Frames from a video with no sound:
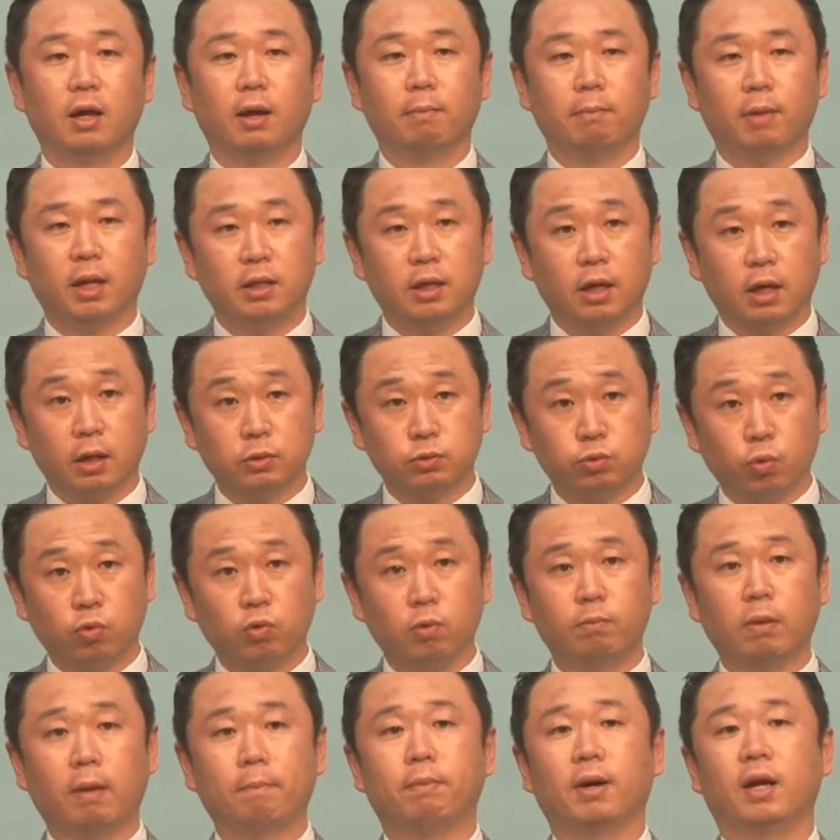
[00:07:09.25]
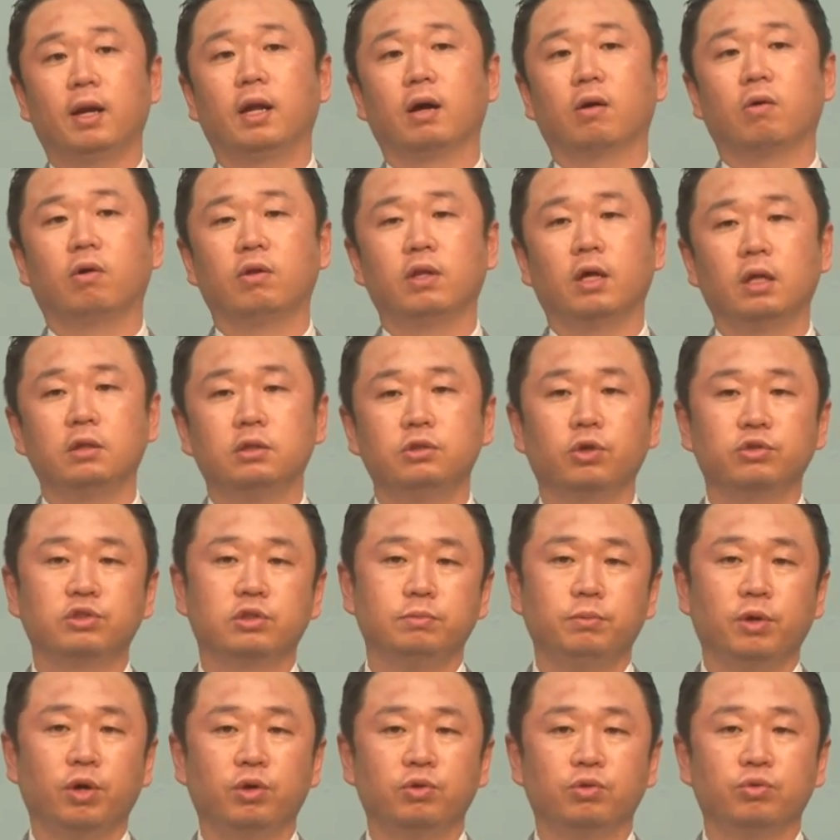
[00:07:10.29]
만약에 조금만 빨랐거나
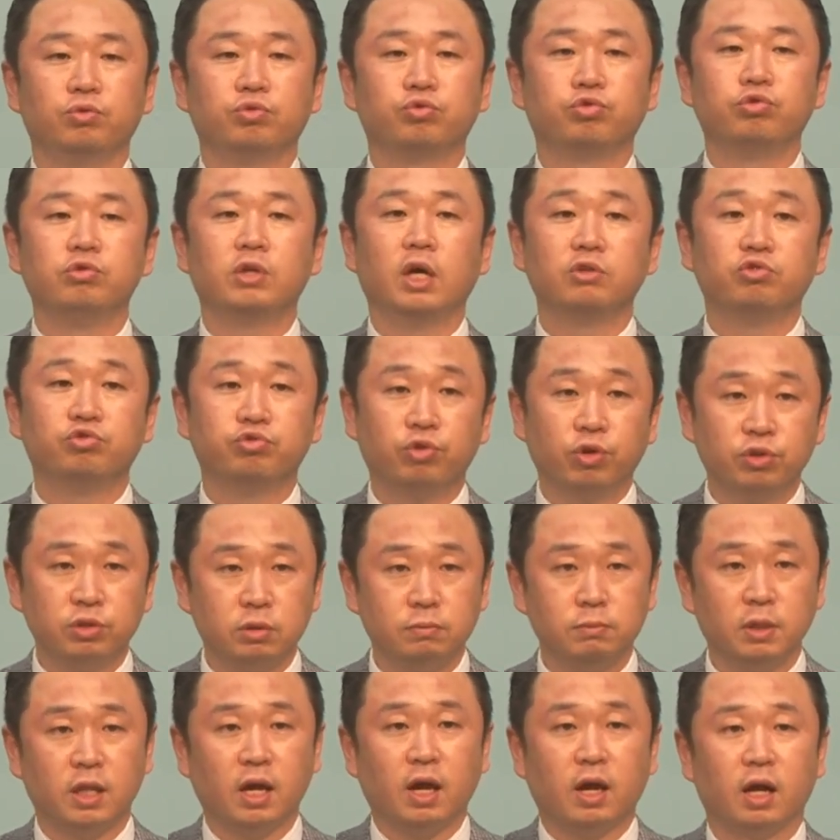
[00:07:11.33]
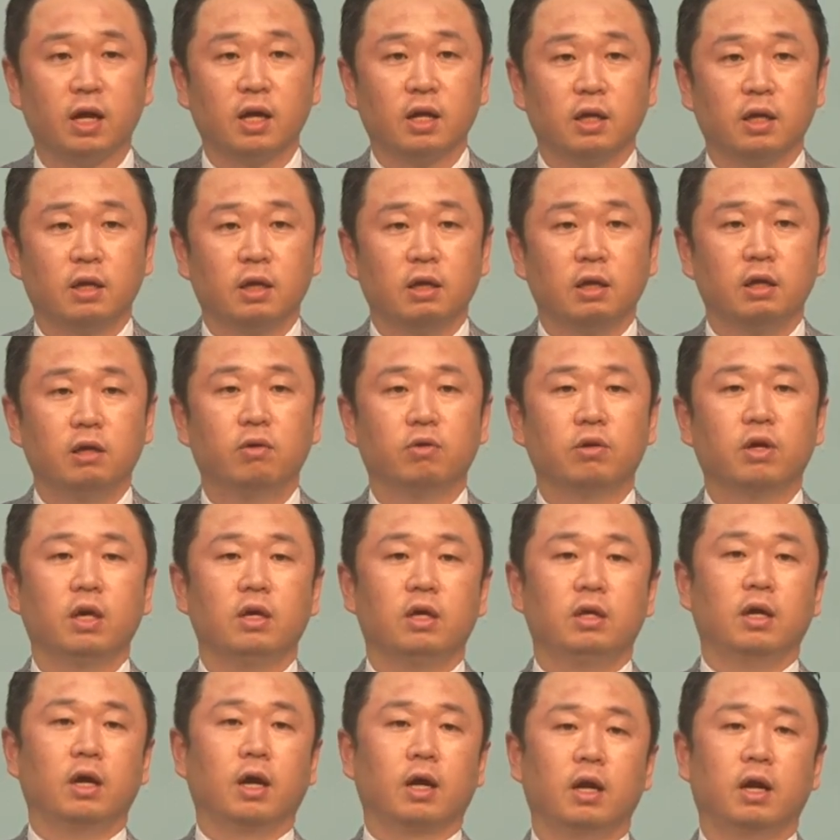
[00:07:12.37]
늦었으면 둘 다 죽었습니다. 이렇게
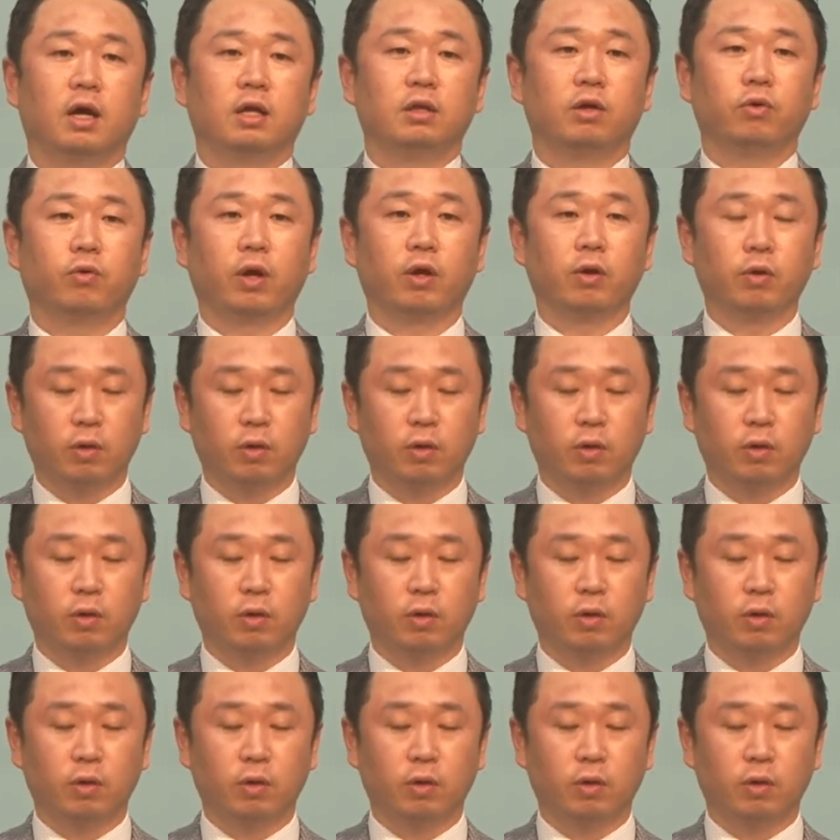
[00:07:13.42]
이야기를 하는 거예요.